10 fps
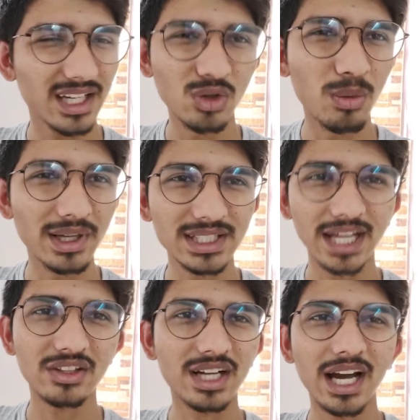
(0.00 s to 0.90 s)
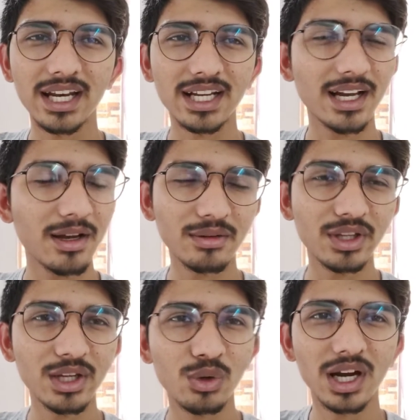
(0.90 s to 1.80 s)
एक दो बजे आया तो खाने का
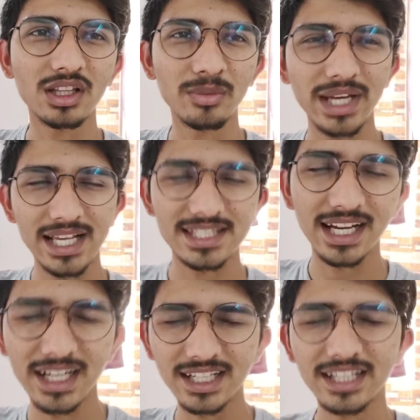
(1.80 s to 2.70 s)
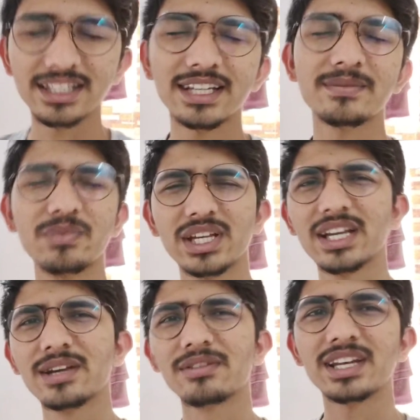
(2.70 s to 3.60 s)
नहीं होगा तो अभी नाश्ता कर लेते हैं
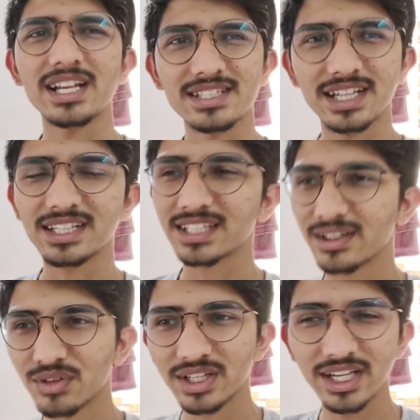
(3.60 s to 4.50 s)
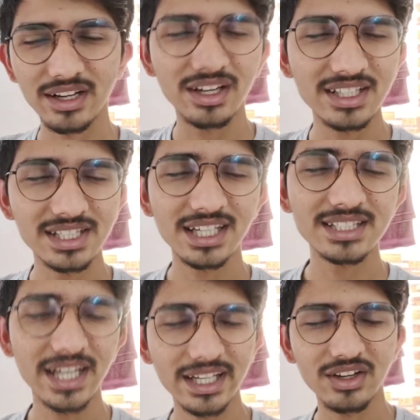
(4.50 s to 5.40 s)
फिर नाश्ता करके भाई ये कॉलेज चले
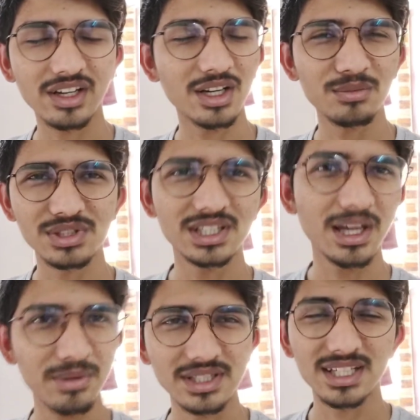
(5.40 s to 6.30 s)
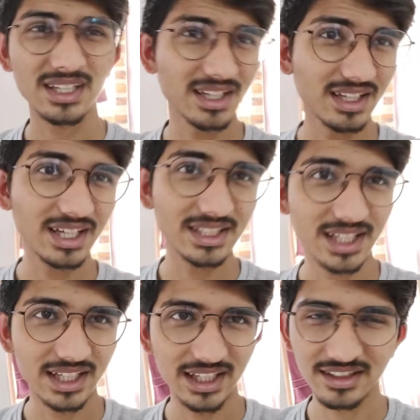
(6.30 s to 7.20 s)
जाएंगे और हम सीधा फिर से घर आ
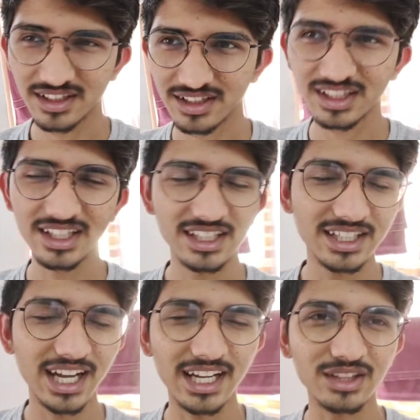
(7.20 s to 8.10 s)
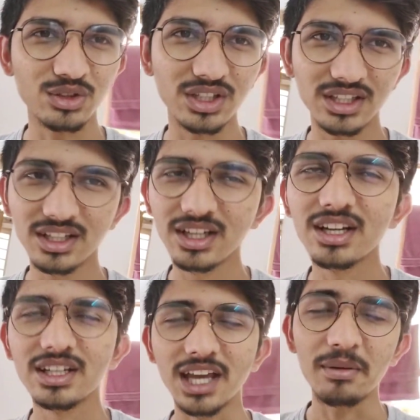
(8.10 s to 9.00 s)
जाएंगे जर्नल लिखनी है आगे थोड़ी
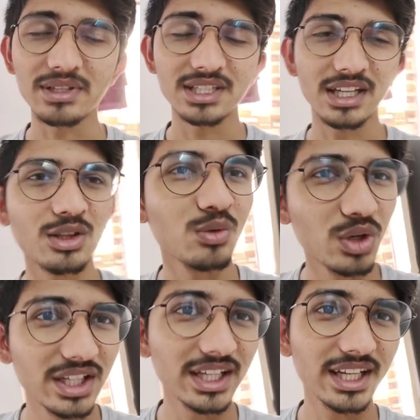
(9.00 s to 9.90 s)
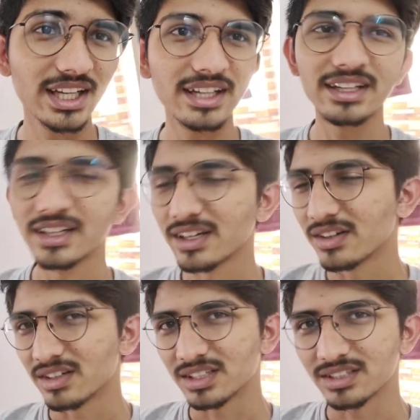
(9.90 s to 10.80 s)
केमिस्ट्री की तो वो लिखेंगे
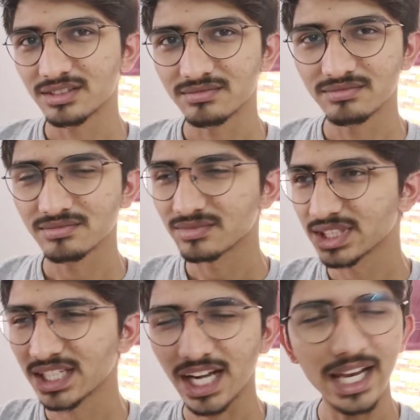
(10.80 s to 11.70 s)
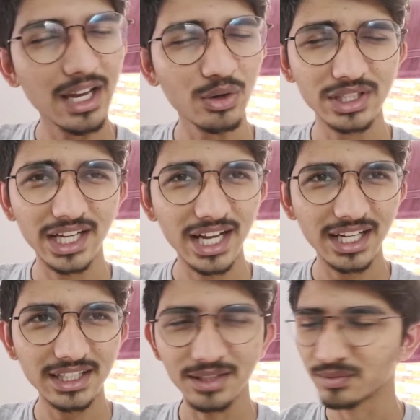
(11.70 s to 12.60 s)
और खाना हो जाएगा
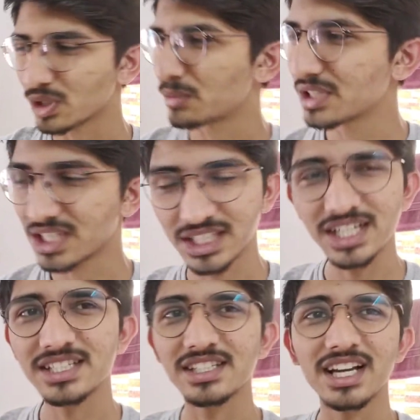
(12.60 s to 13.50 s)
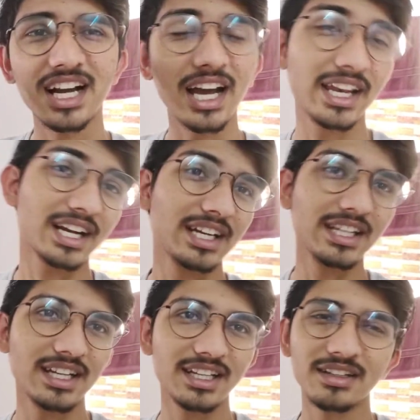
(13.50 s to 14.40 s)
ख़त्म तो अभी चलते हैं सीधा खाना
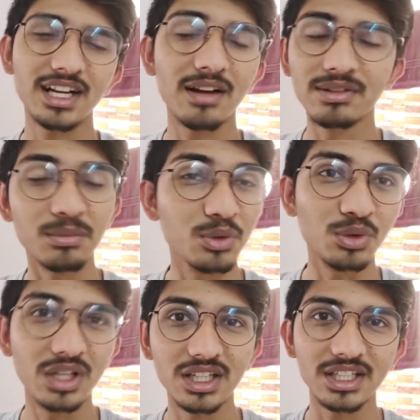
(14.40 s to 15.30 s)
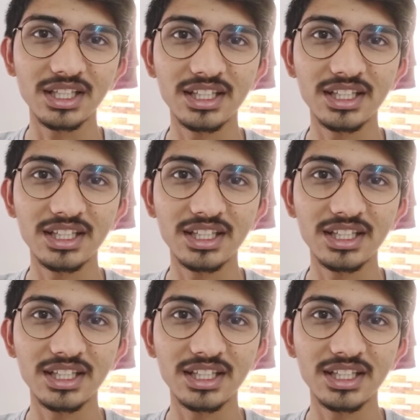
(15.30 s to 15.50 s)
खाने के लिए काफ़ी भूख लगी